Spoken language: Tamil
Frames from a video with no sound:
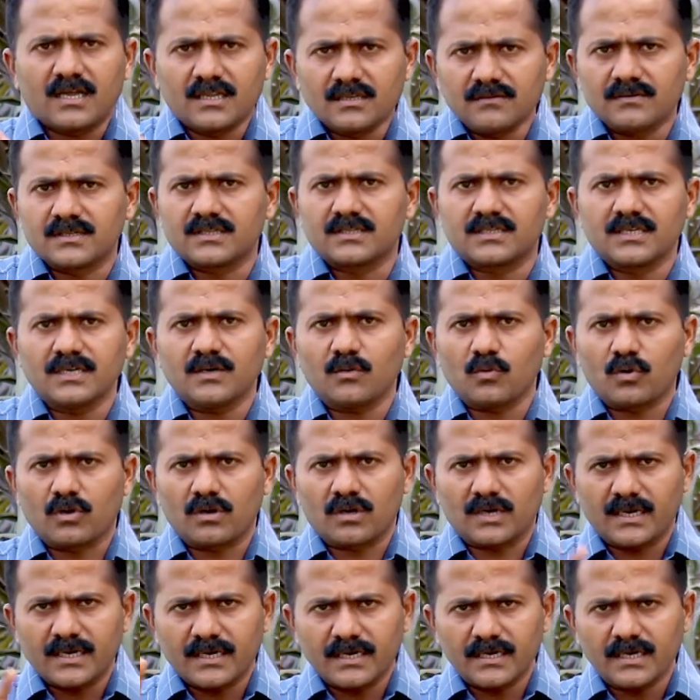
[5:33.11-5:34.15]
அது வந்து
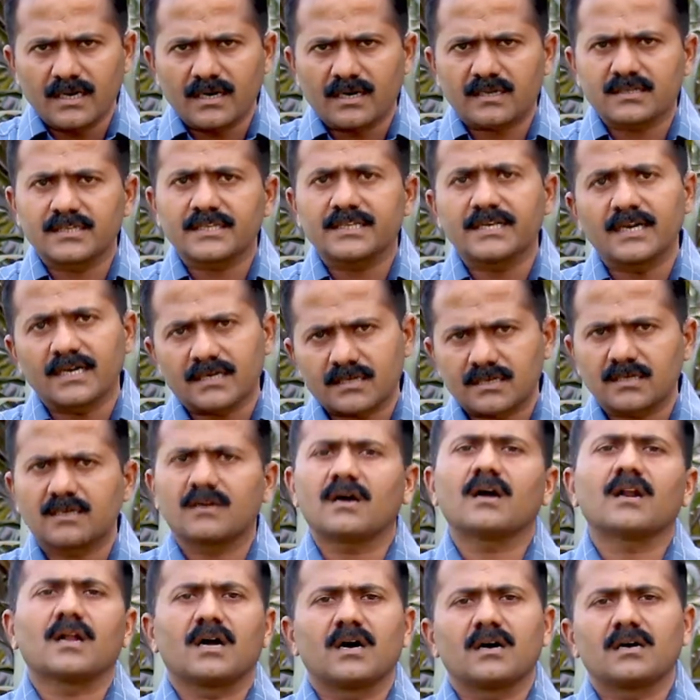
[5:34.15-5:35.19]
ஒரு ரெண்டுலேருந்து
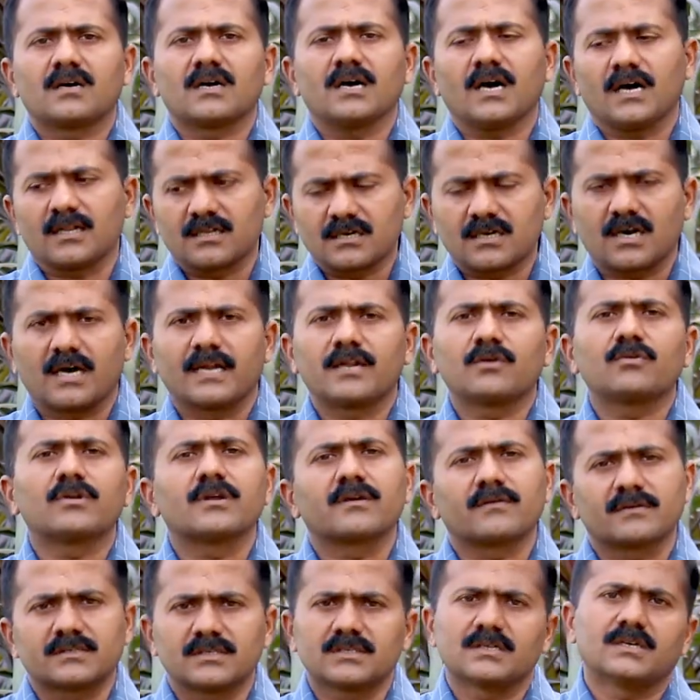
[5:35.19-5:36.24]
எட்டு நாள் ஆகுங்க அதுக்கு
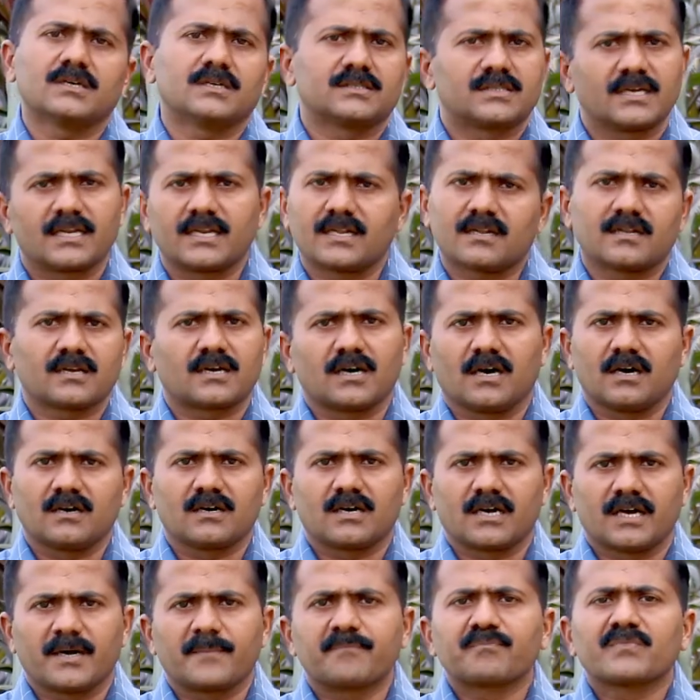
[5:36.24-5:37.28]
அறிகுறி வந்து தெரியறதுக்கு
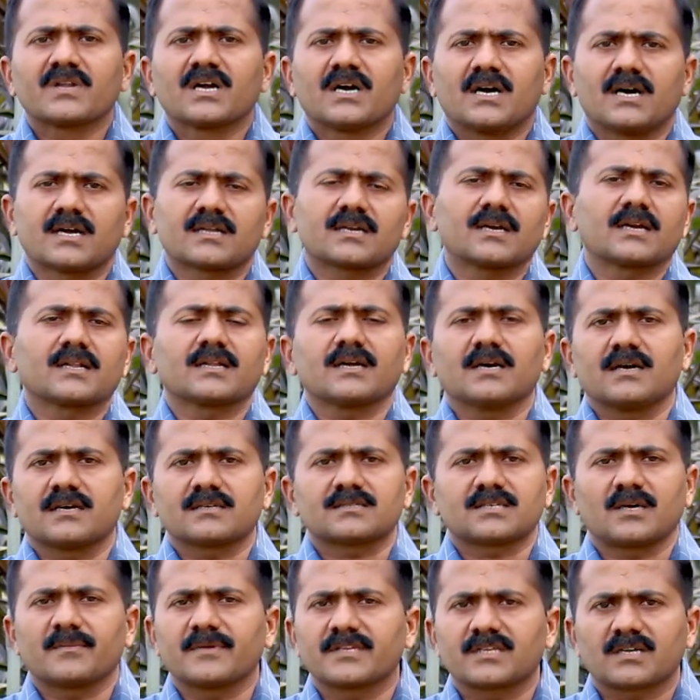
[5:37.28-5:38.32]
ஆகுங்க அதனால
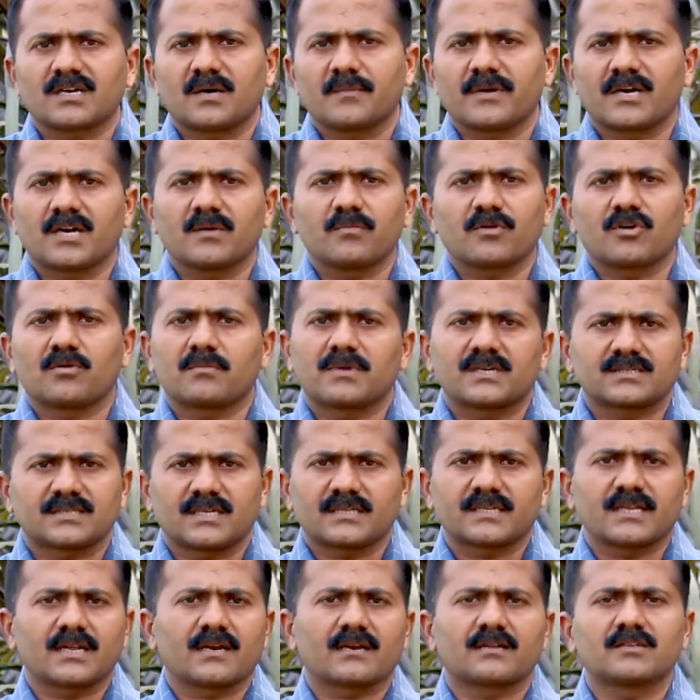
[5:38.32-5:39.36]
தான் சமயத்துக்கு நம்ம என்ன பண்ணோம்னா
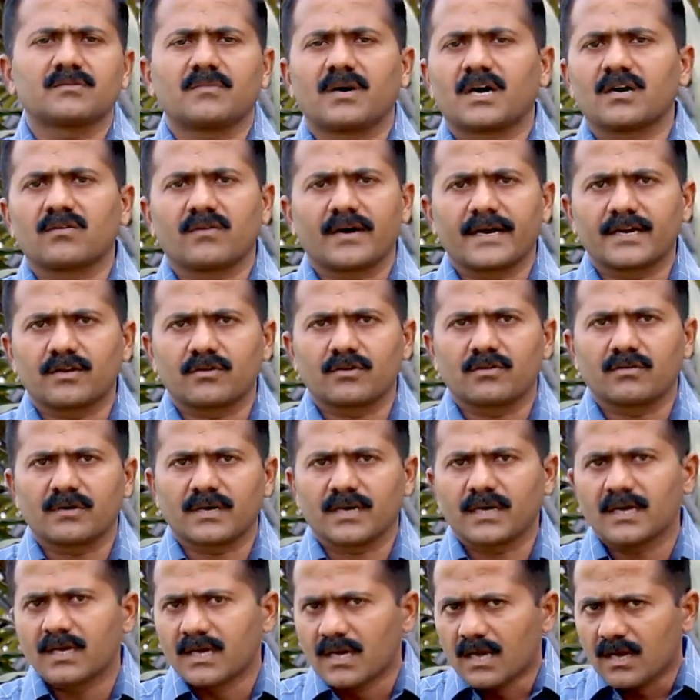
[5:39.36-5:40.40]
சந்தையிலேருந்து மாடு வாங்கிட்டு
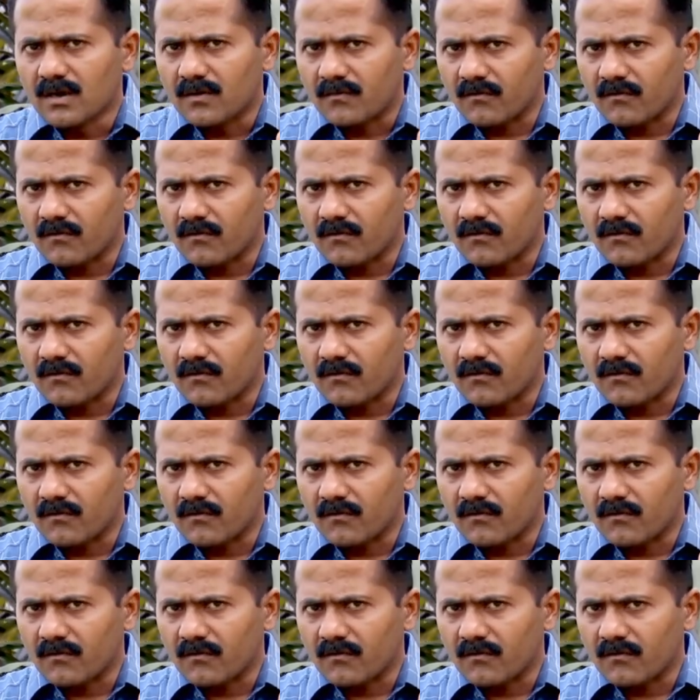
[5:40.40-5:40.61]
வருவோங்க